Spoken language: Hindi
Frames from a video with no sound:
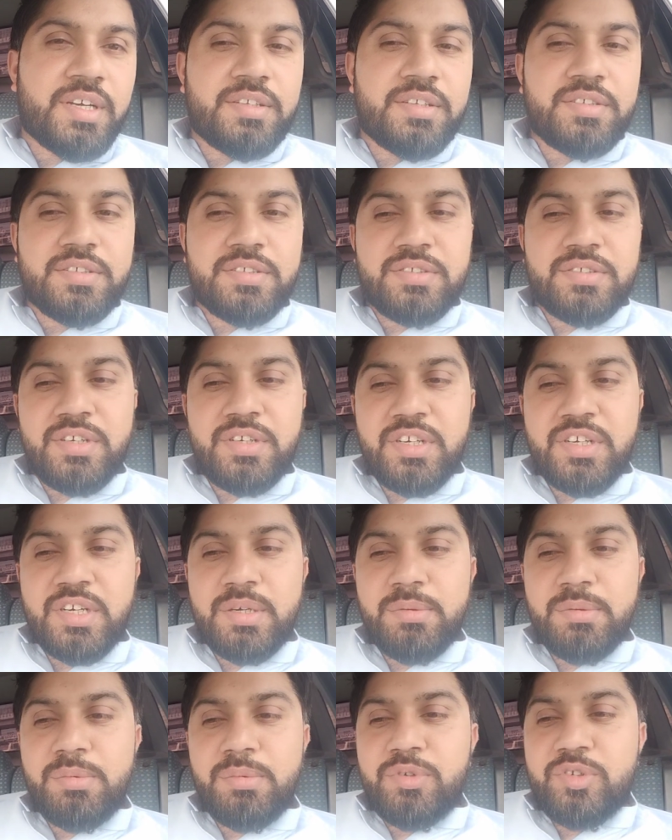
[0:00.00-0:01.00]
जिस तरह का भी
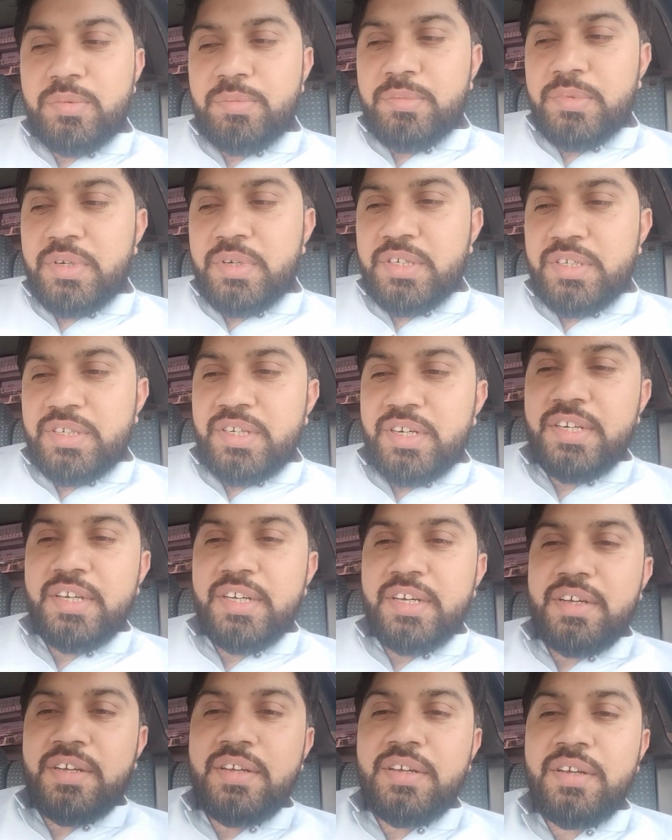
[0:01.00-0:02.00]
मौसम है ठंड
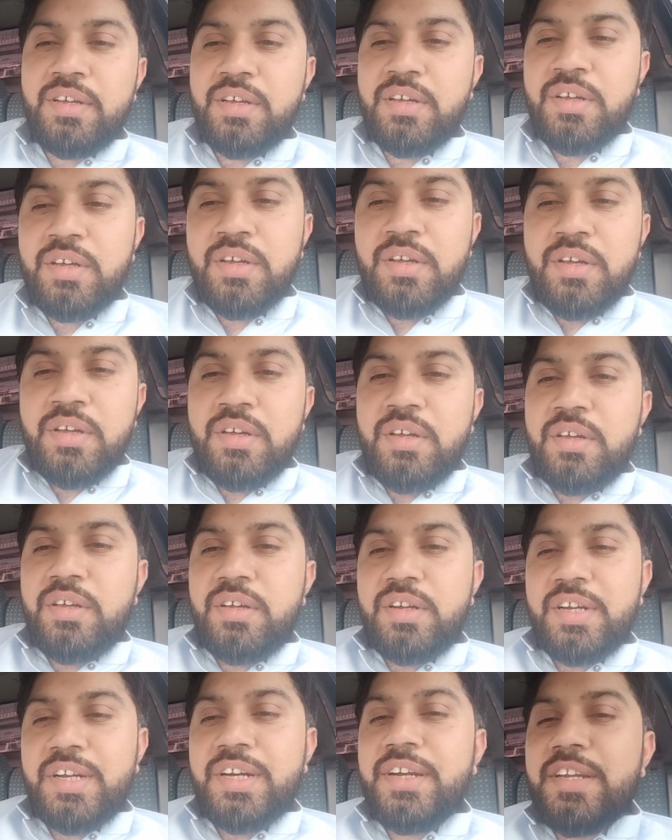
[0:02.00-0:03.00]

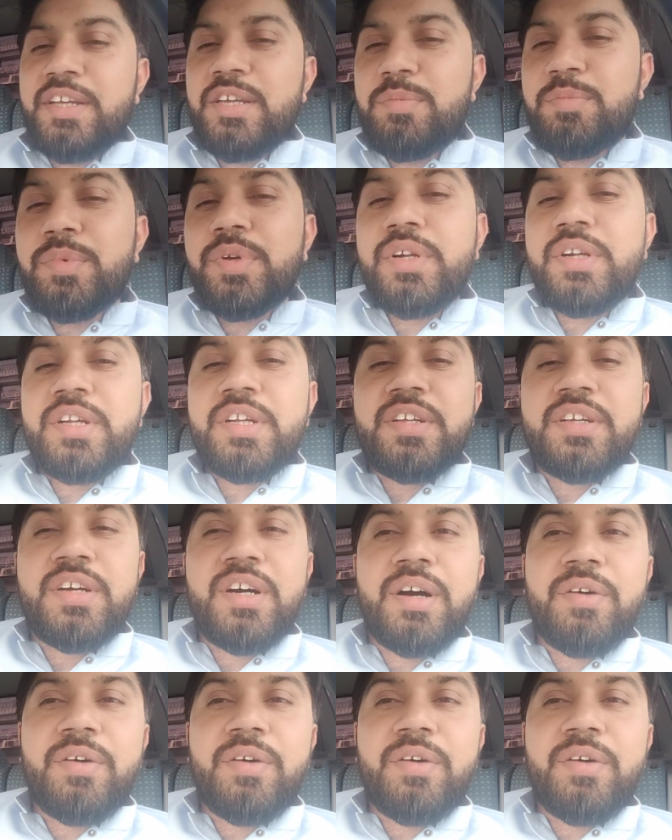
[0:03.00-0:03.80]
है राइड नहीं मिल रही